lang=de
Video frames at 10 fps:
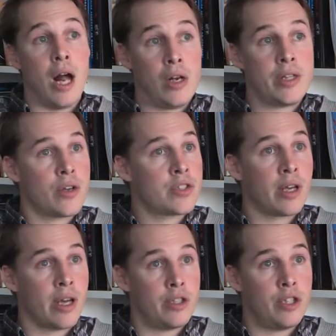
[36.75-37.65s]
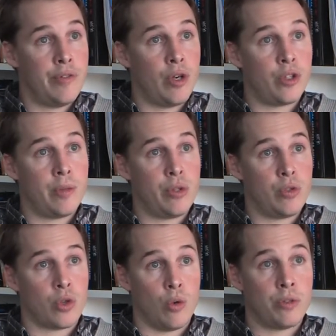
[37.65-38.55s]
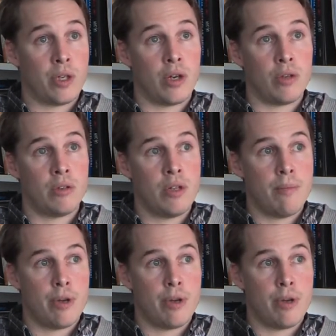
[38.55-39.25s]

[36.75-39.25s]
Alltagsgeräte, die wir heute mit uns rumtragen.